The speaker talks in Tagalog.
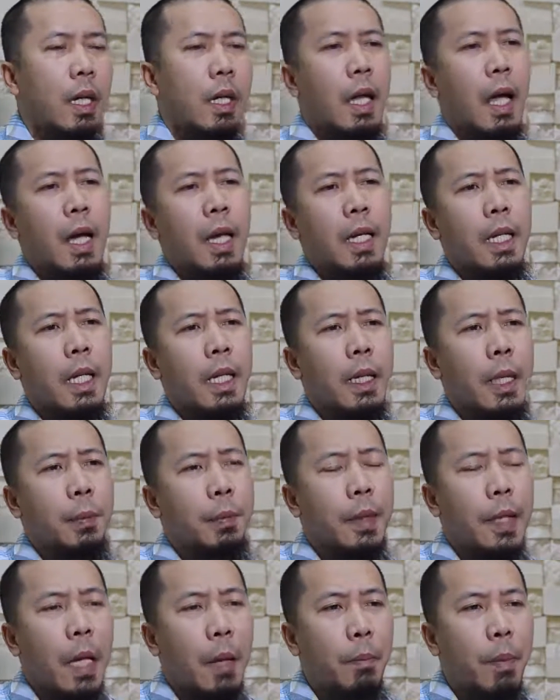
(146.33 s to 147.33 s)
lagi
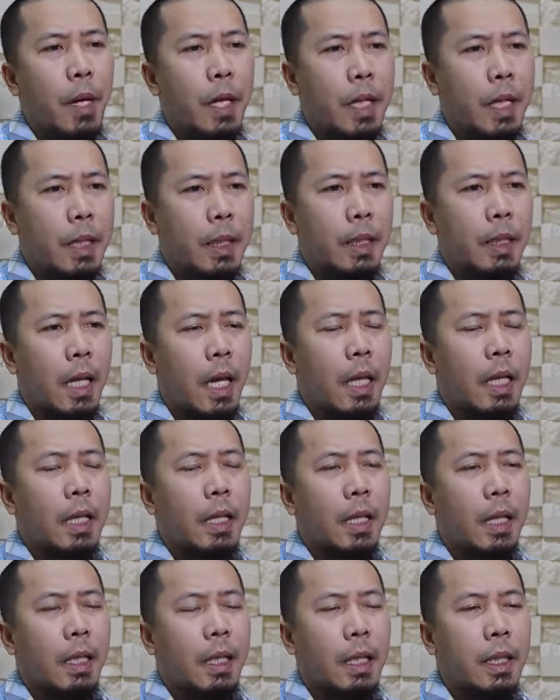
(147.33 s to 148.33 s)
nating binabangkit,
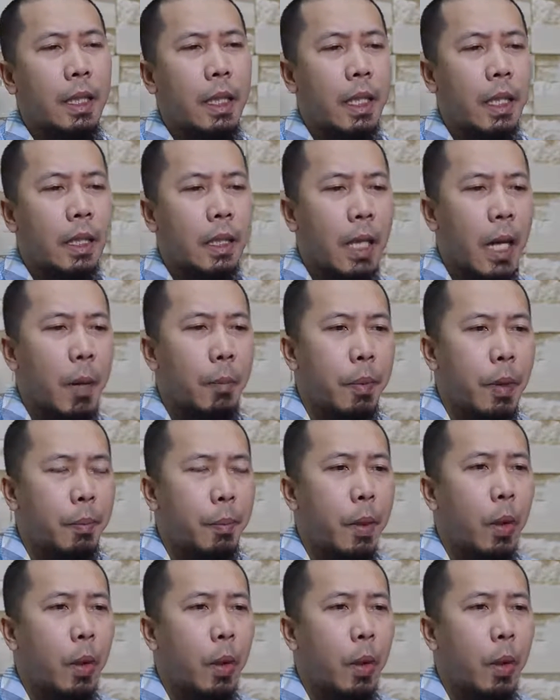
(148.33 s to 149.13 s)
lagi nating sinasabi,